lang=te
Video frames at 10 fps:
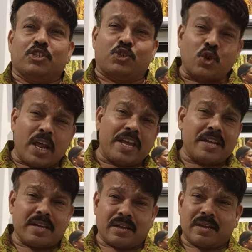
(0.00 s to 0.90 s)
జూలై
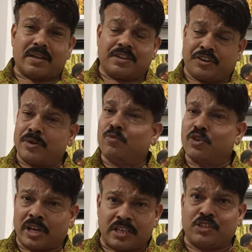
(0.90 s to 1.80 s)
ఇరవై
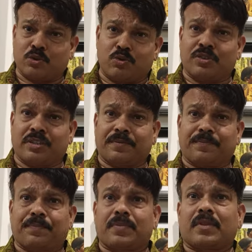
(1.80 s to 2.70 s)
మూడు దాకా జరుగుతుంది
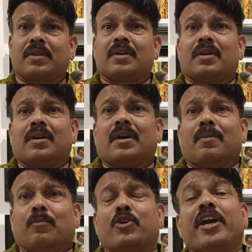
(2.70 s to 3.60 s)

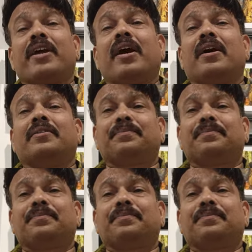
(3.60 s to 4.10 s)
ముఖ్యంగా